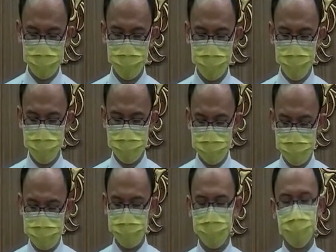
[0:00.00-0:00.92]
以自
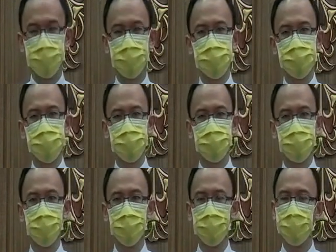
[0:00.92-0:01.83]
己为中心，
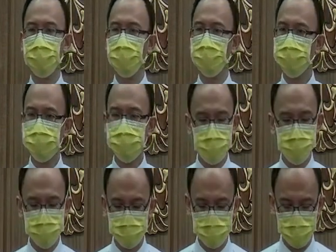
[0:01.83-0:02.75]

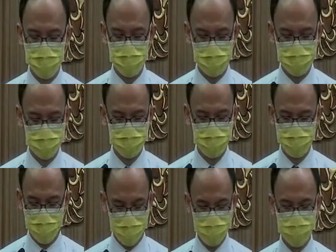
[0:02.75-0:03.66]
造成了很多
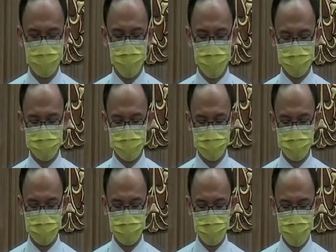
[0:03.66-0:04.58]
防疫的破洞。
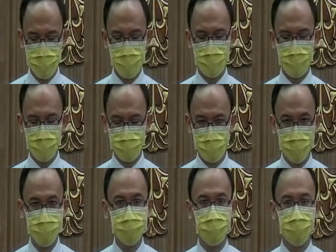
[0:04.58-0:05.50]

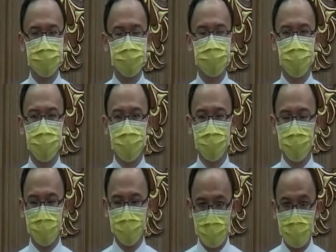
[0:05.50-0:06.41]
反倒是因
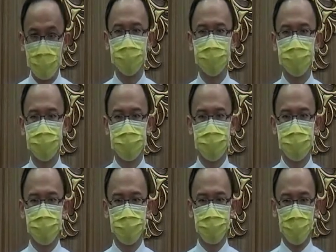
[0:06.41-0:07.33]
为爱，
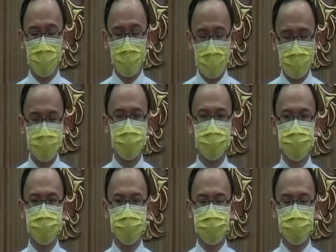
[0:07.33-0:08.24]
把爱传
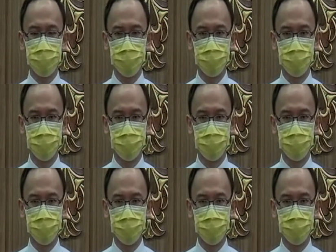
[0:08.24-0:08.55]
出去，